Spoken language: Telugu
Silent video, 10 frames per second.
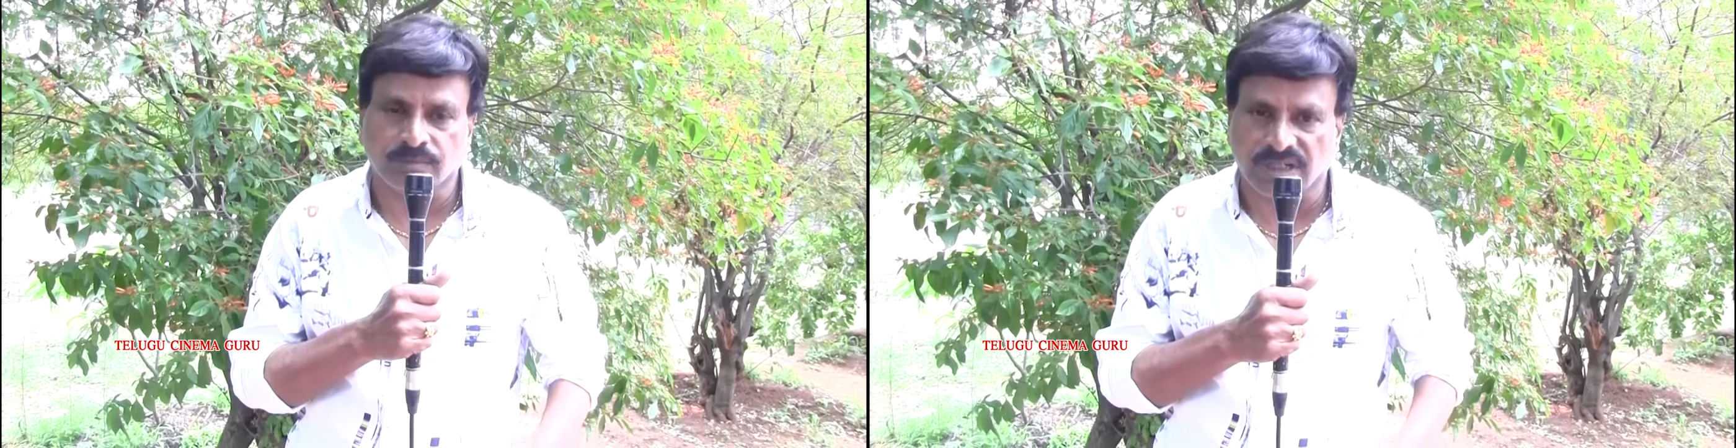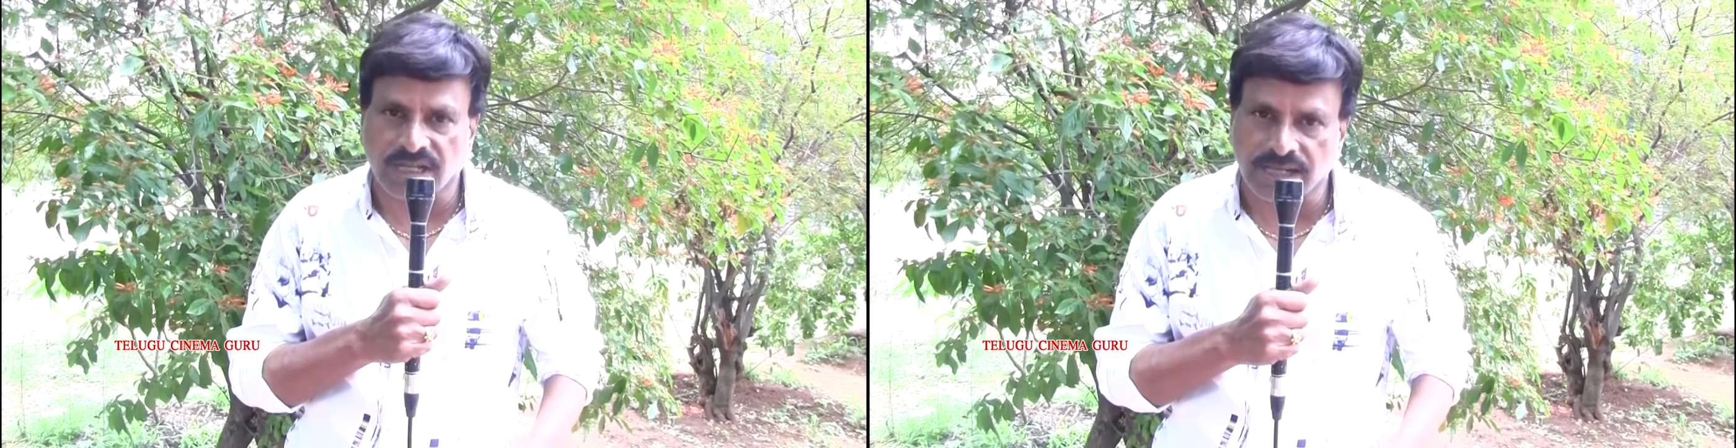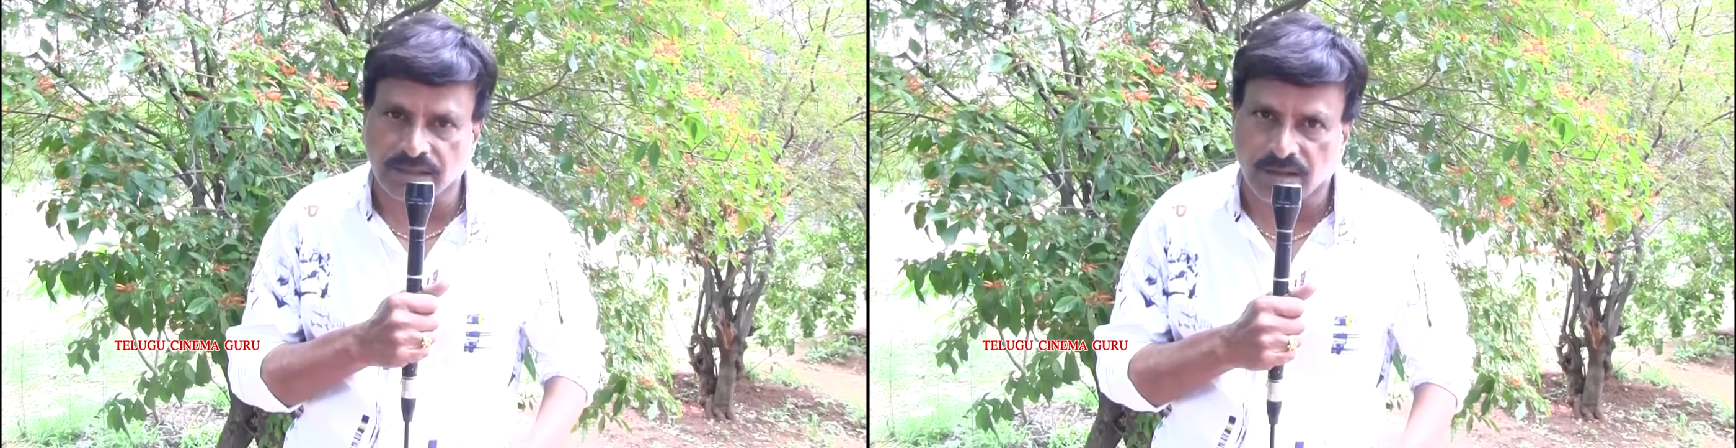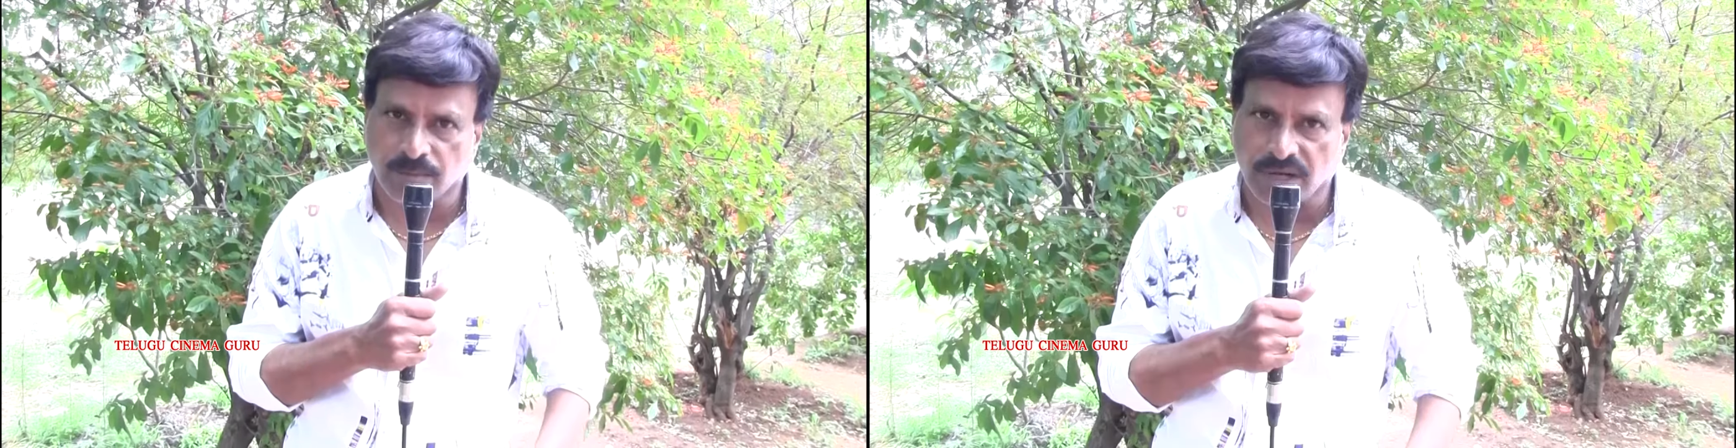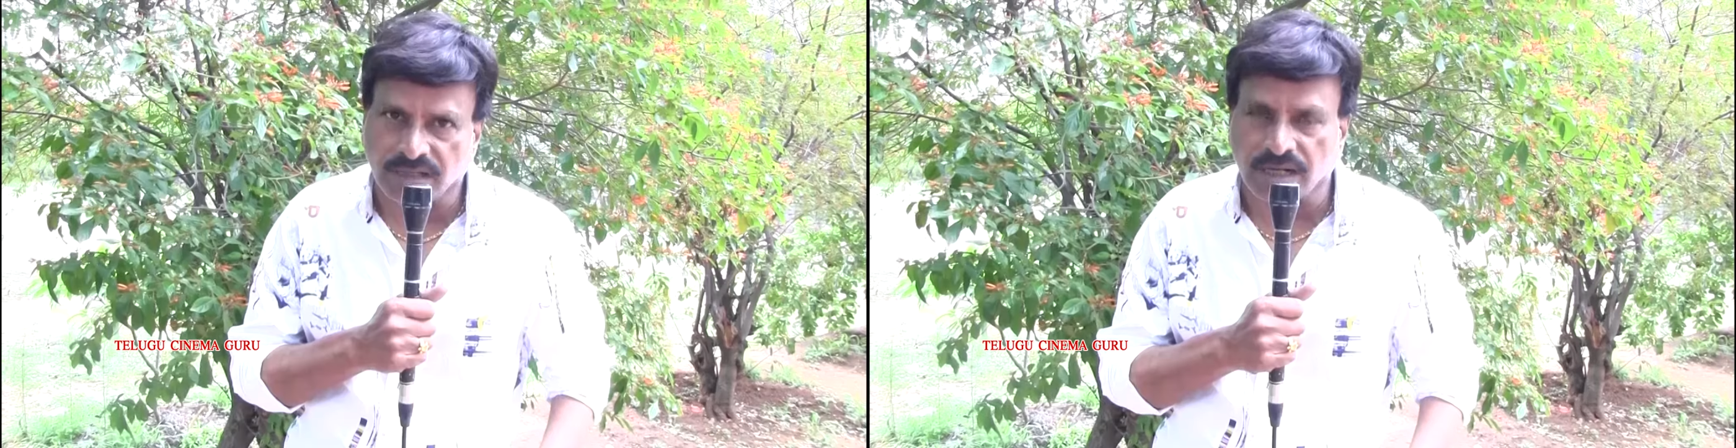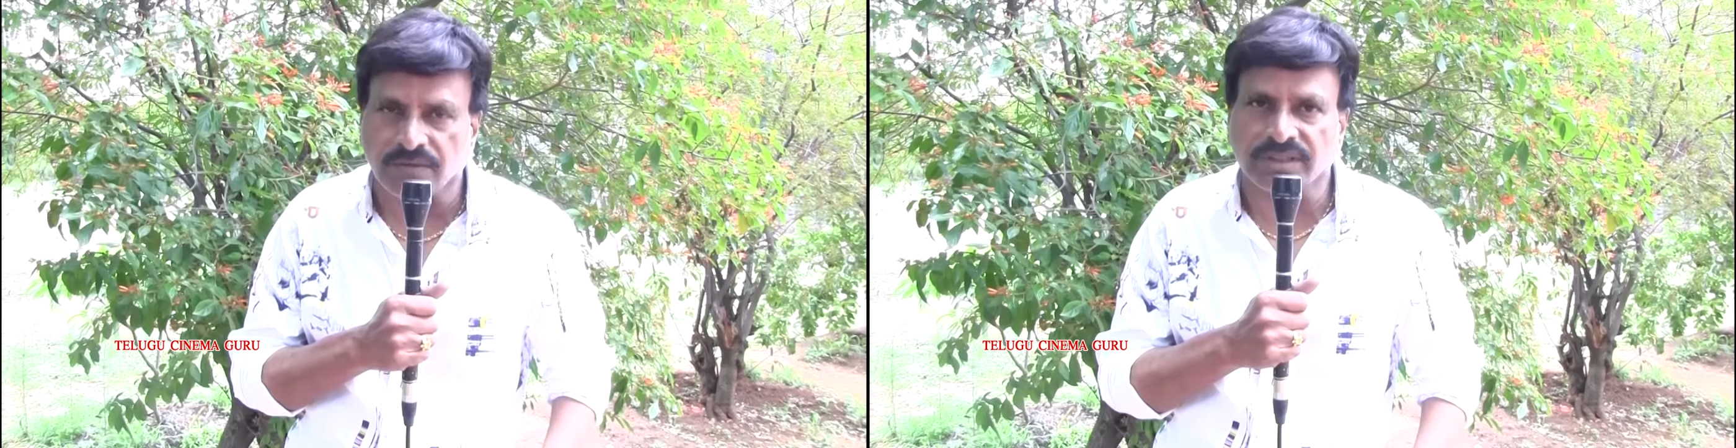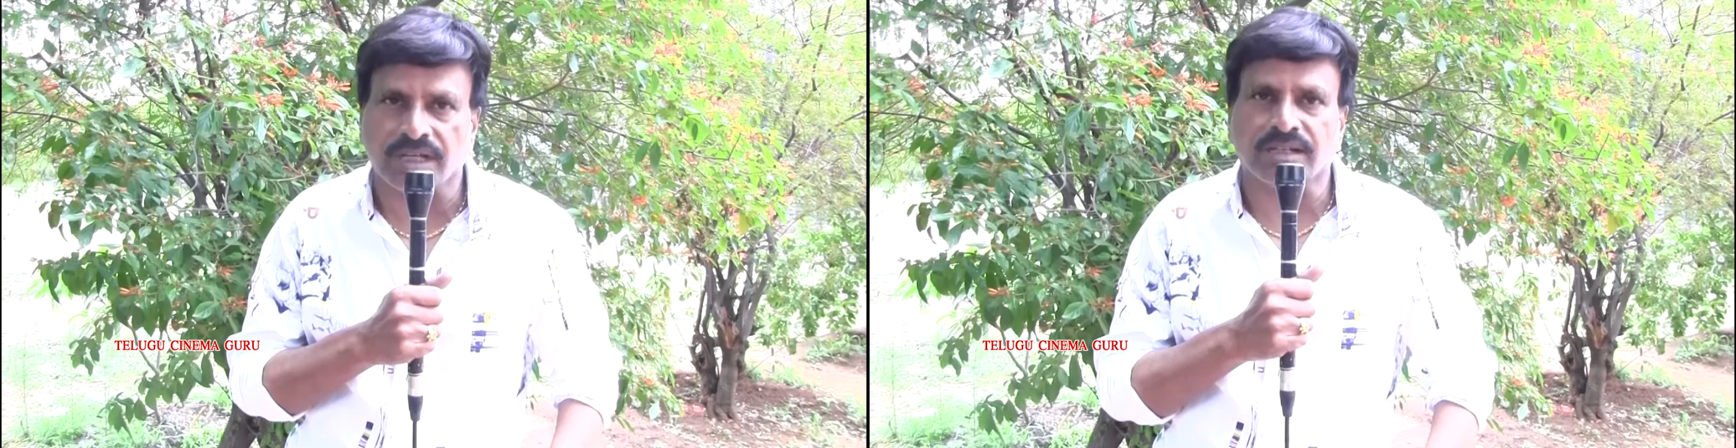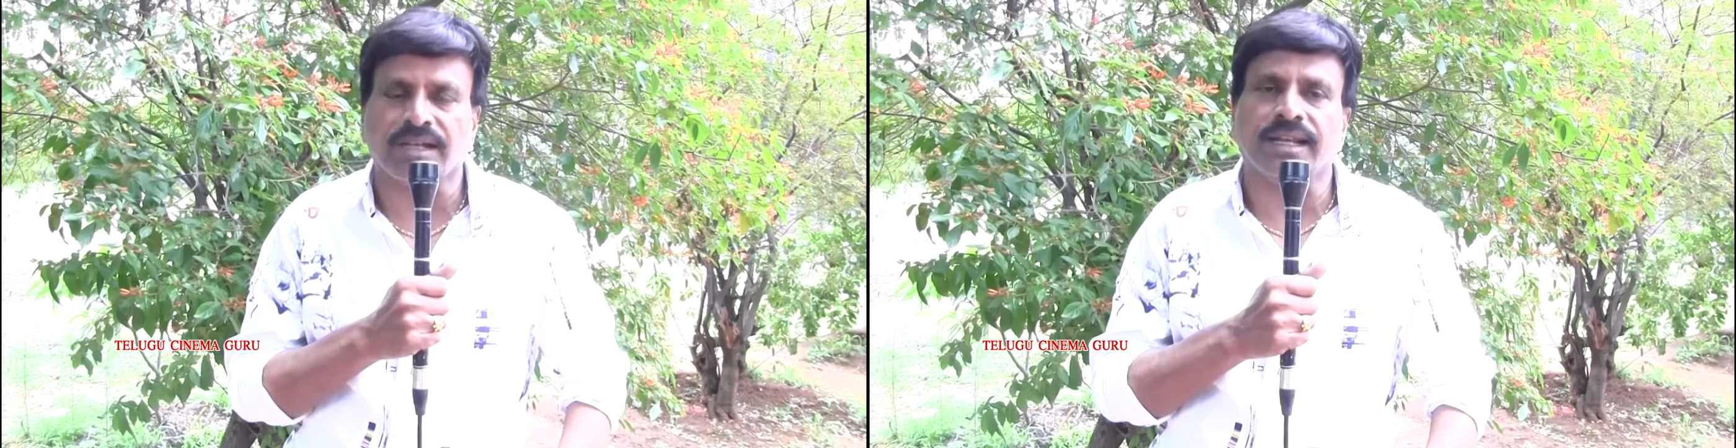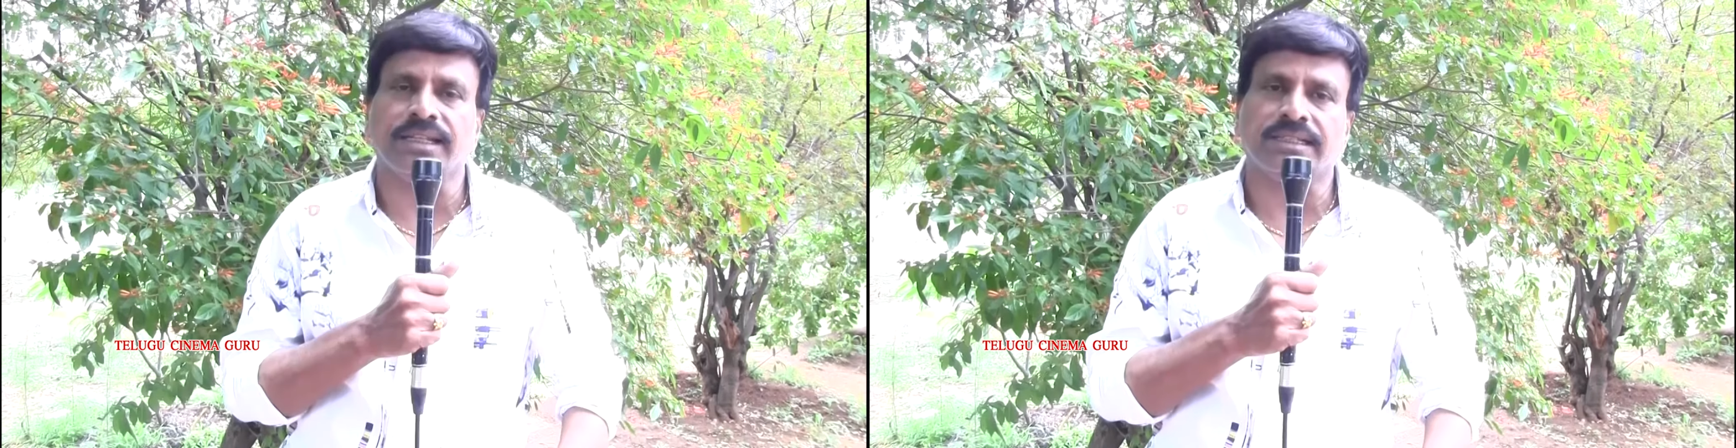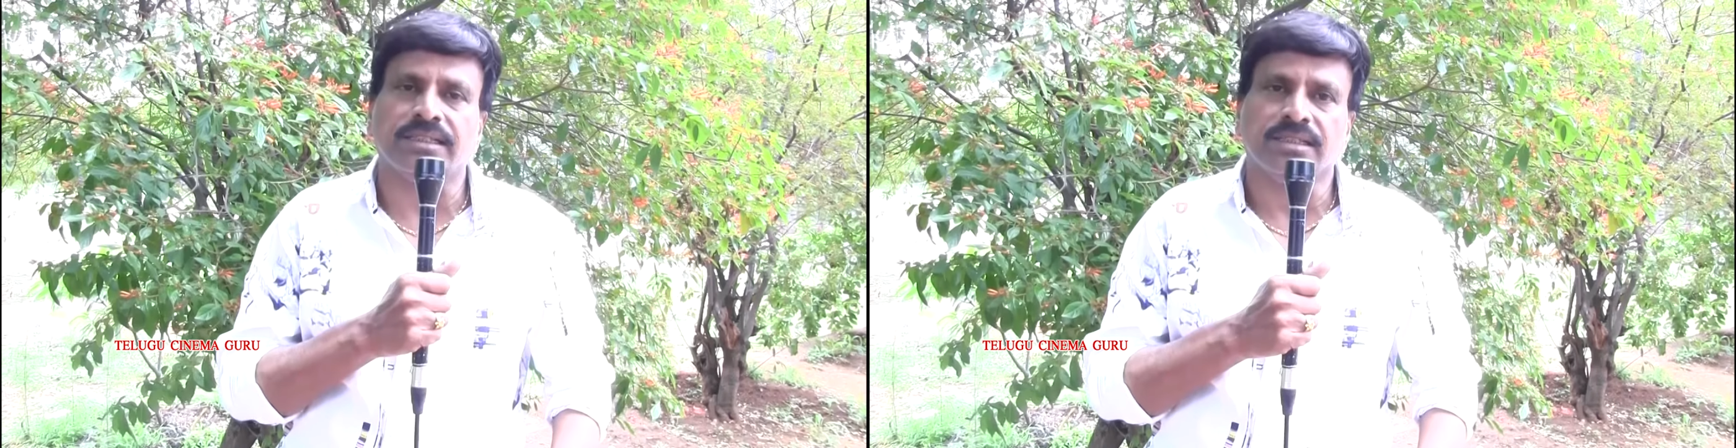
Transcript: మరి ఆయన మాట్లాడిన విధానం కానీ